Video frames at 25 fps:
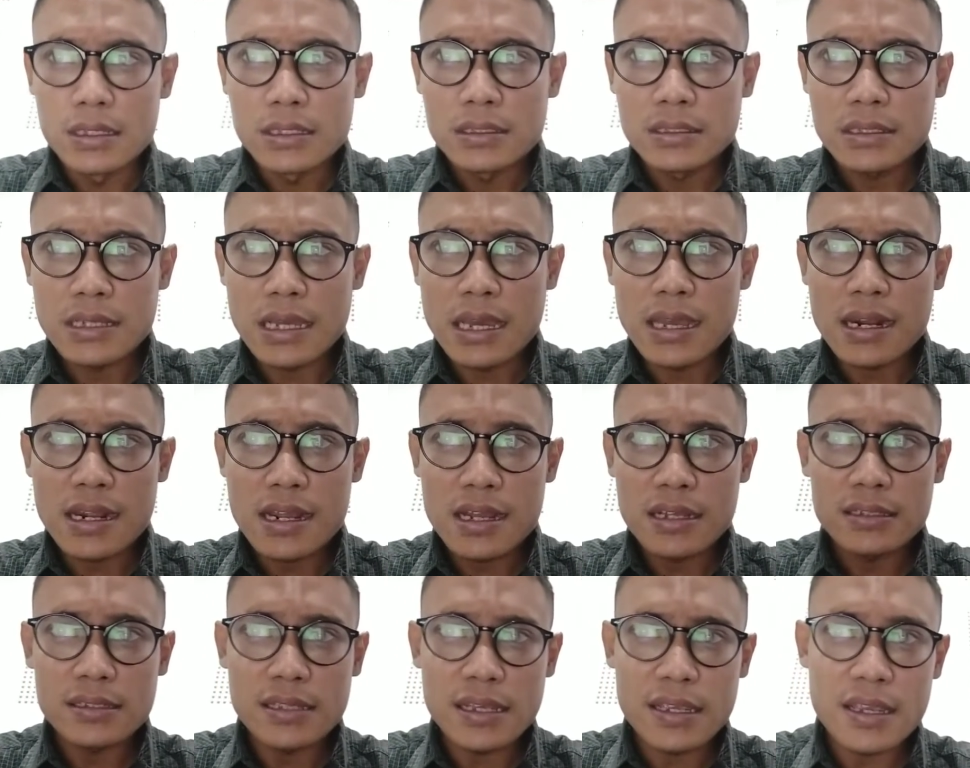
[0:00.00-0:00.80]

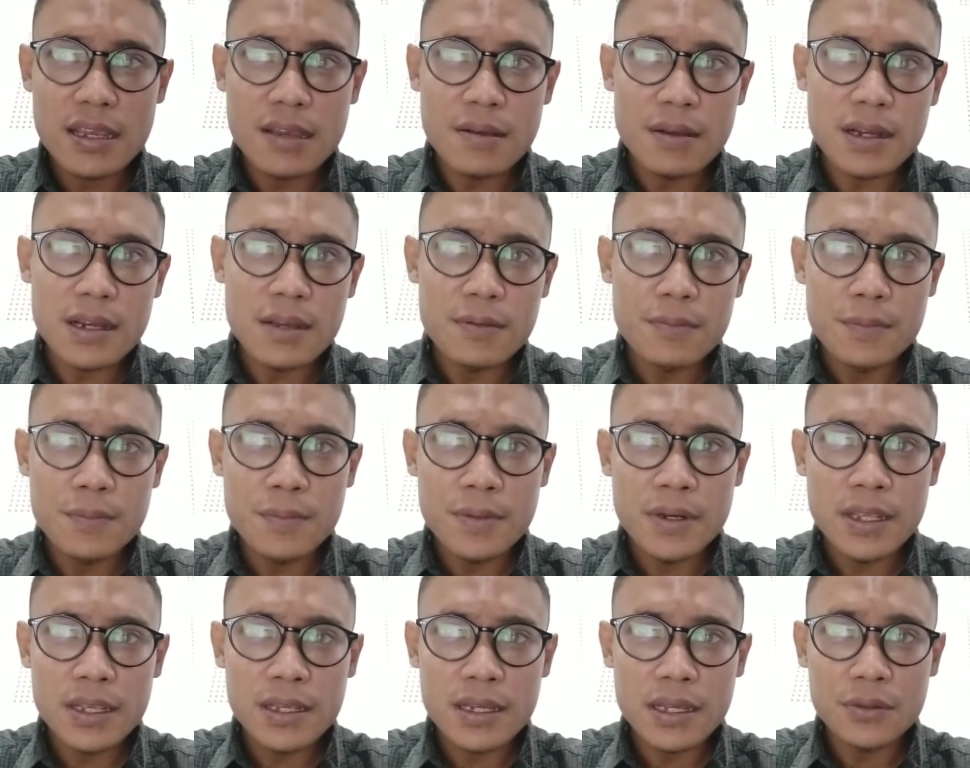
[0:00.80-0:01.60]
Sekarang saya akan
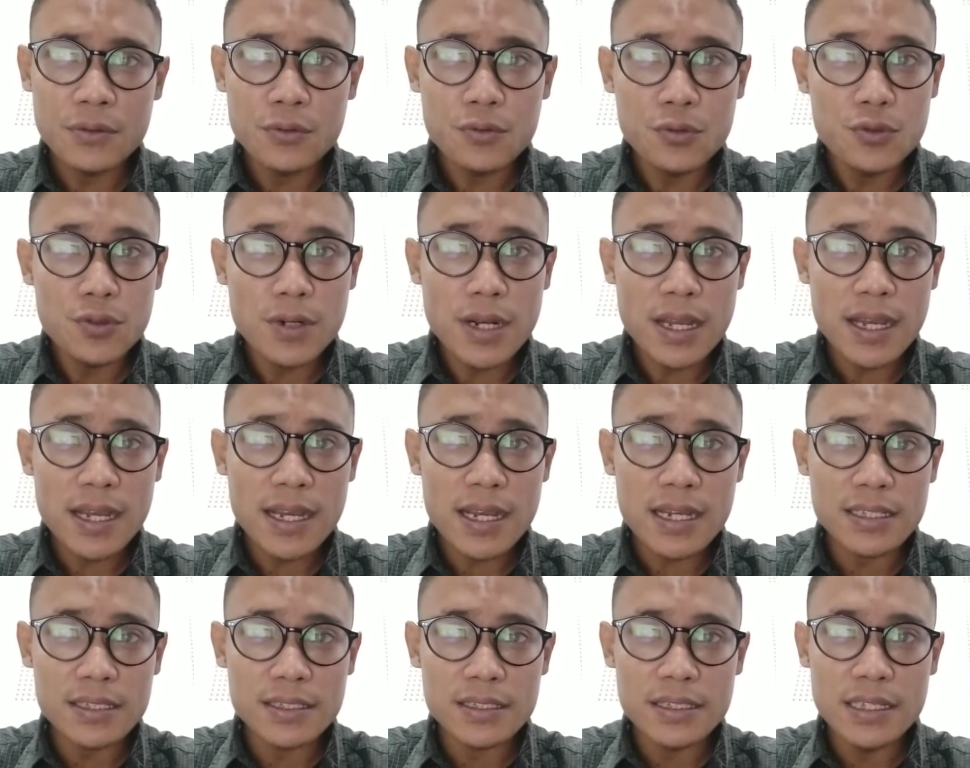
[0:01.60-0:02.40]
memberikan 7
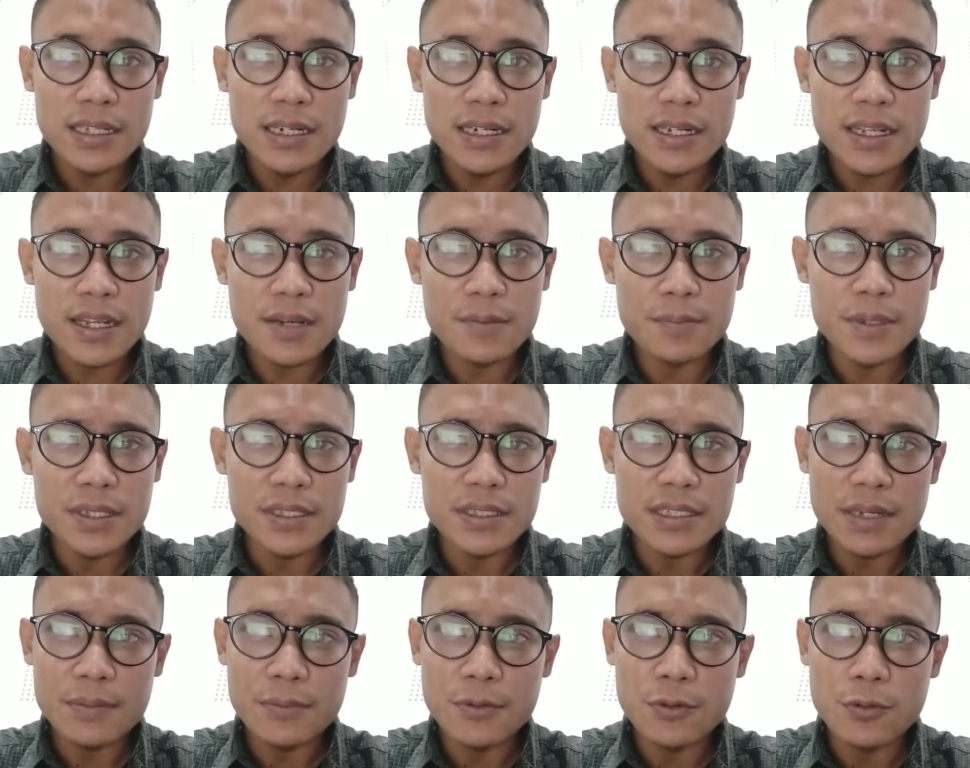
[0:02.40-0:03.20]
langkah kecil yang
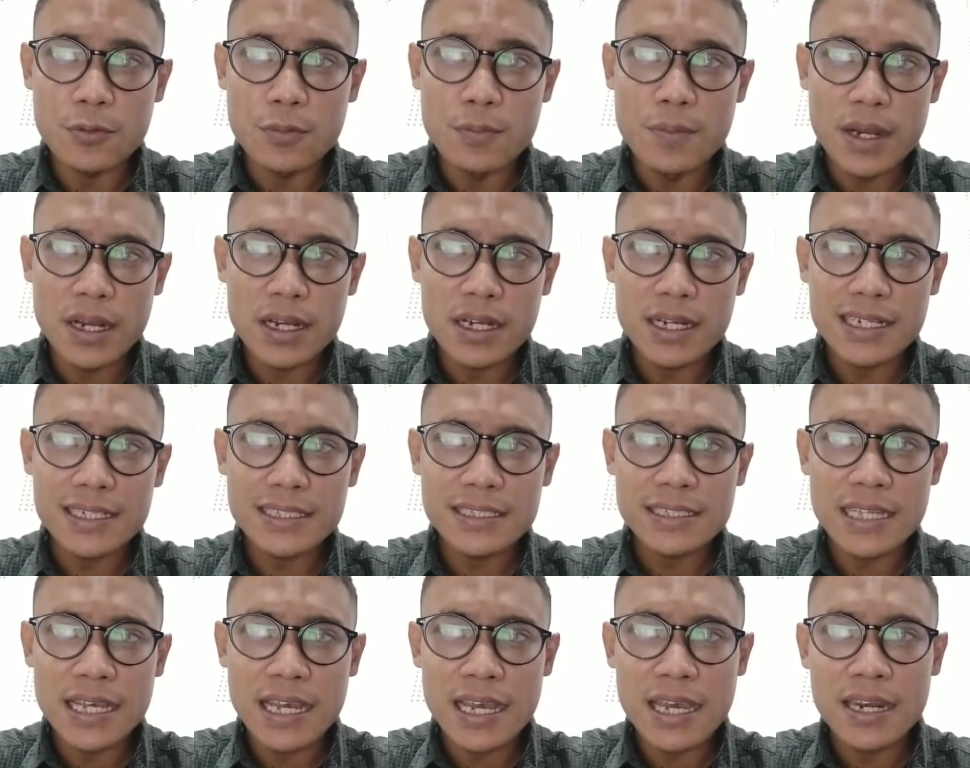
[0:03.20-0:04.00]
bisa mengubah
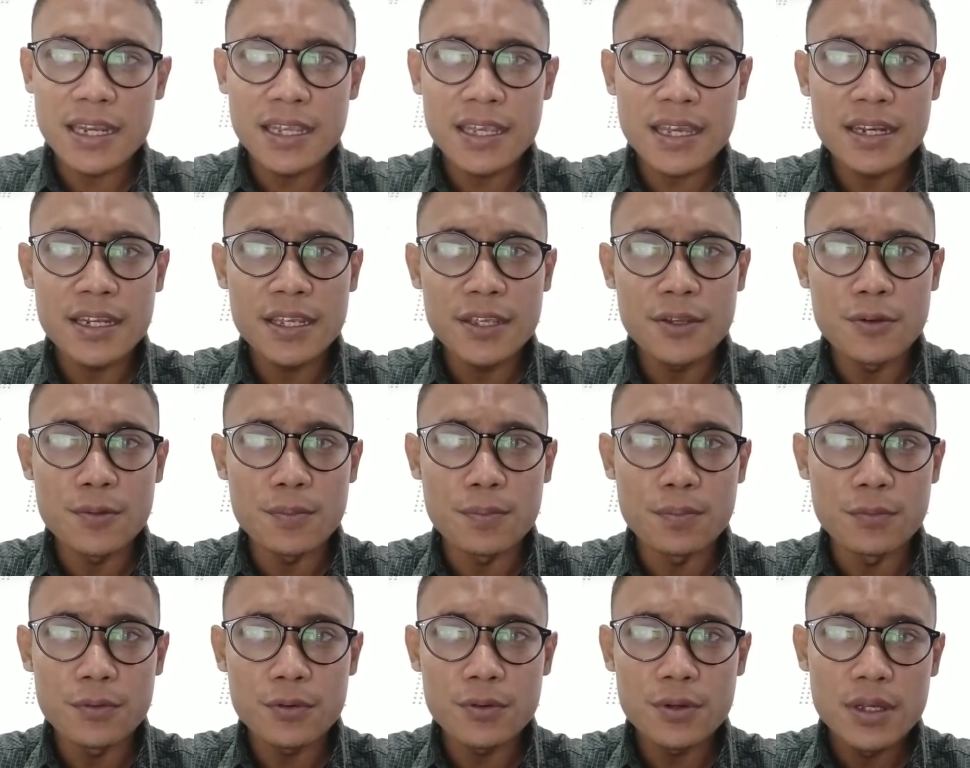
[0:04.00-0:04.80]
keseharian
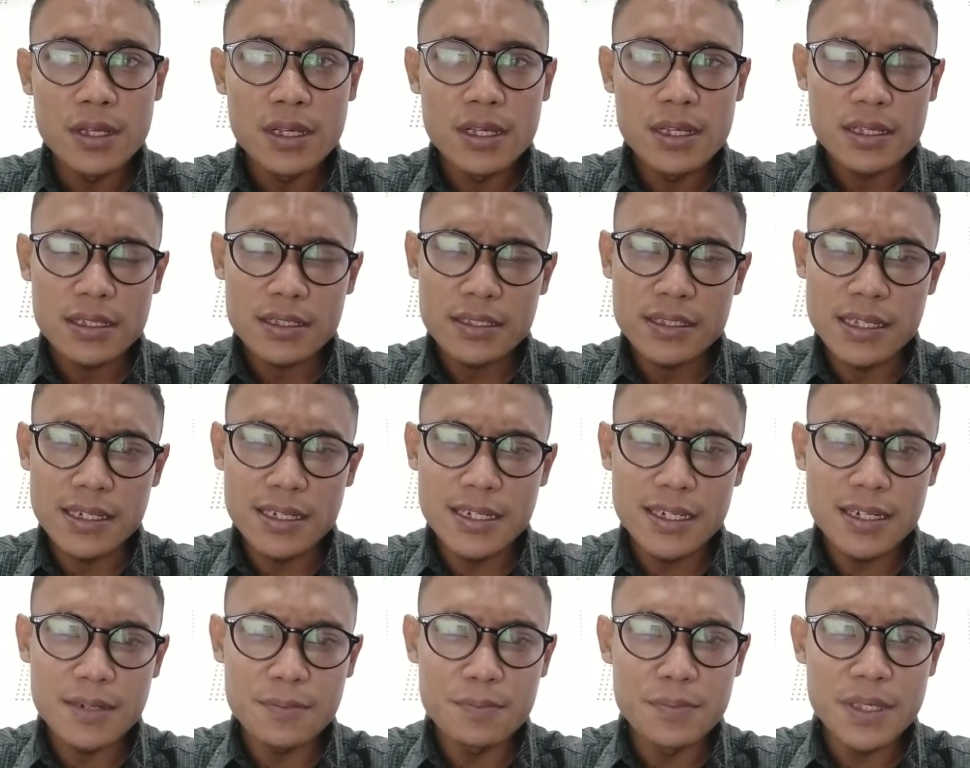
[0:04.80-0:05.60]
hidupmu
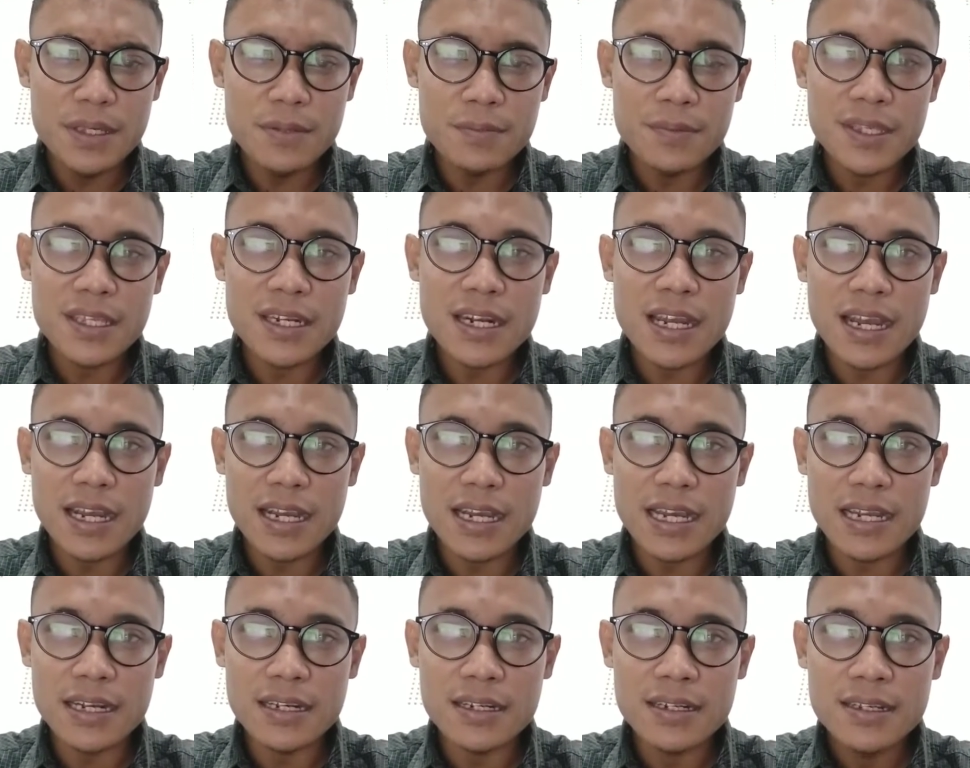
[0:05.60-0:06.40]
jadi lebih
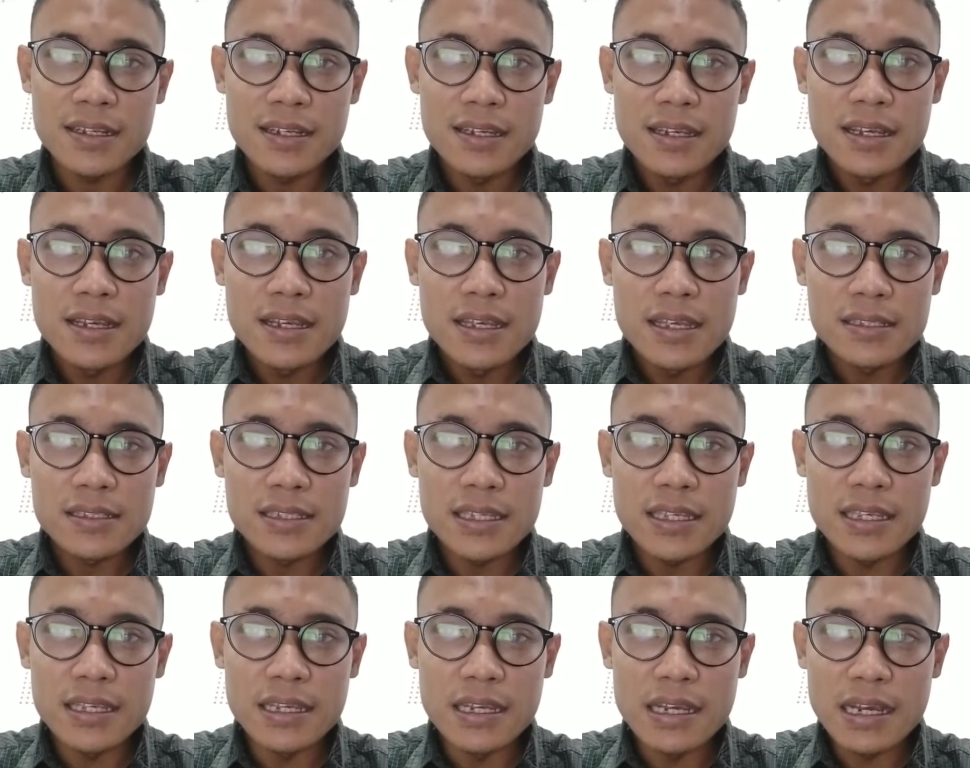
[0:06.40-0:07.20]
menyenangkan
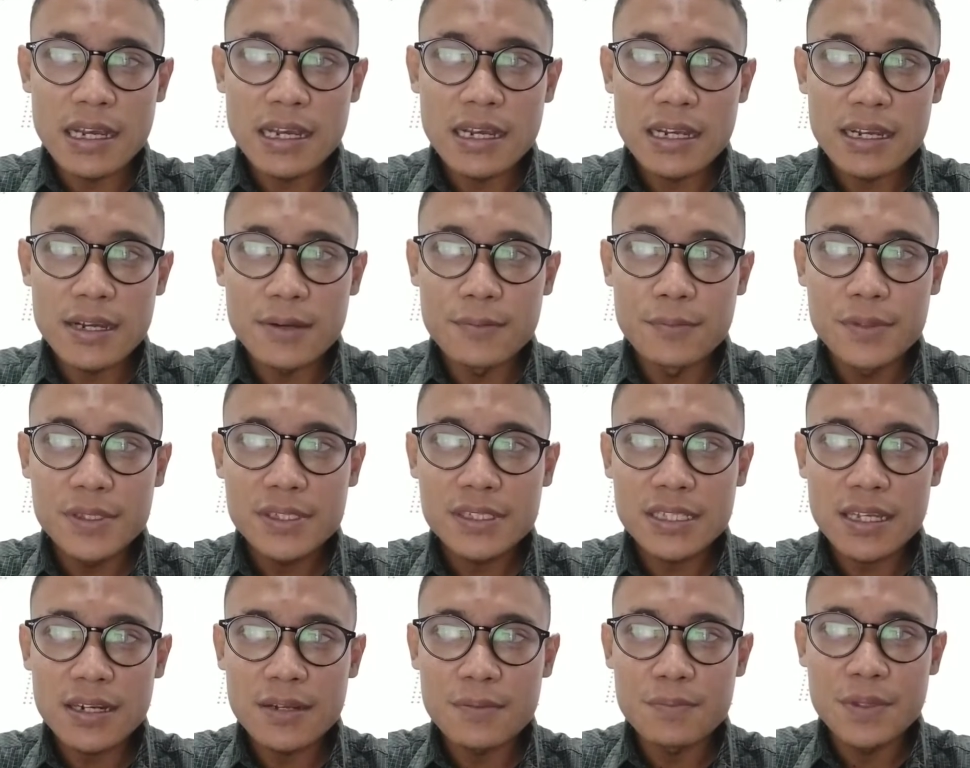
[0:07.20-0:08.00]
sehingga kamu
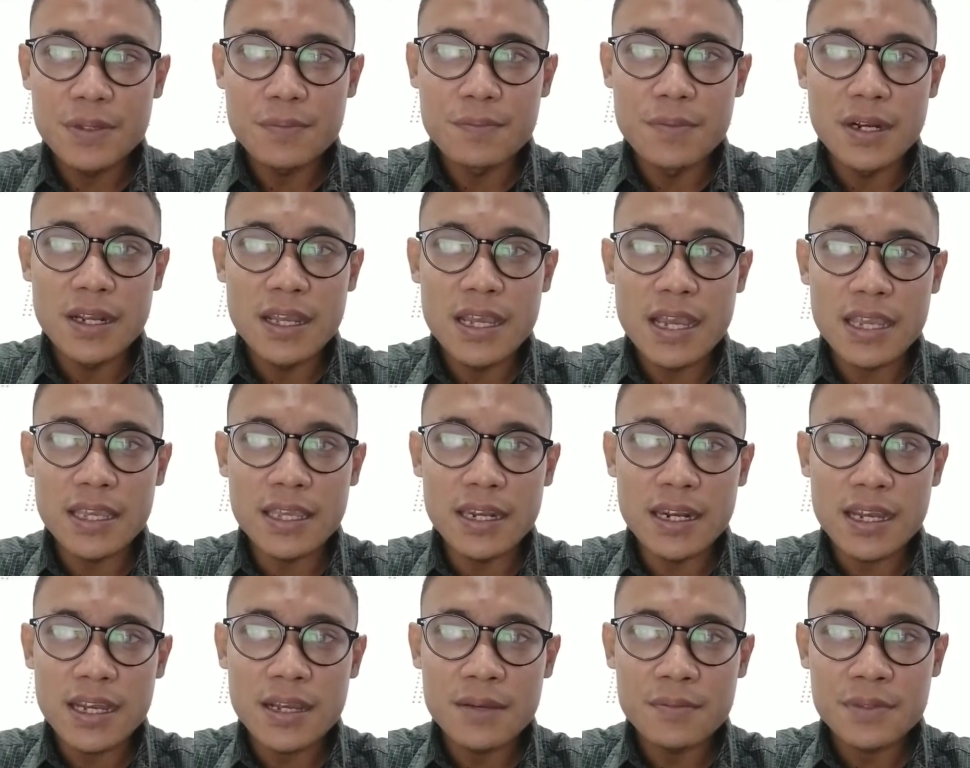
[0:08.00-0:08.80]
bisa lebih
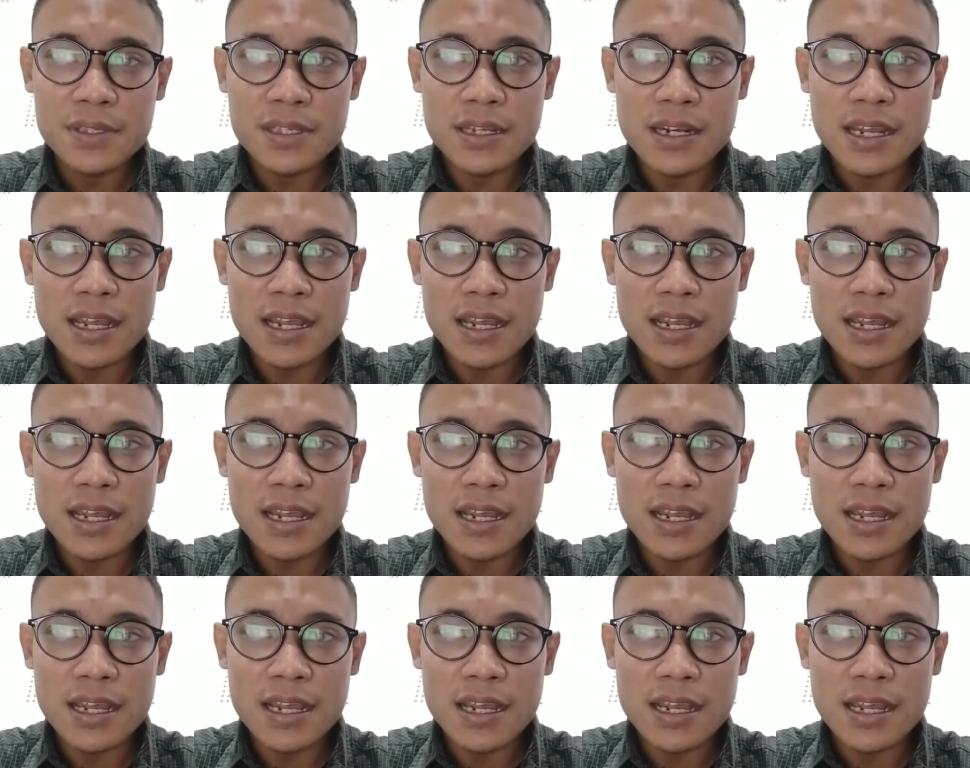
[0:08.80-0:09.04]
bergairah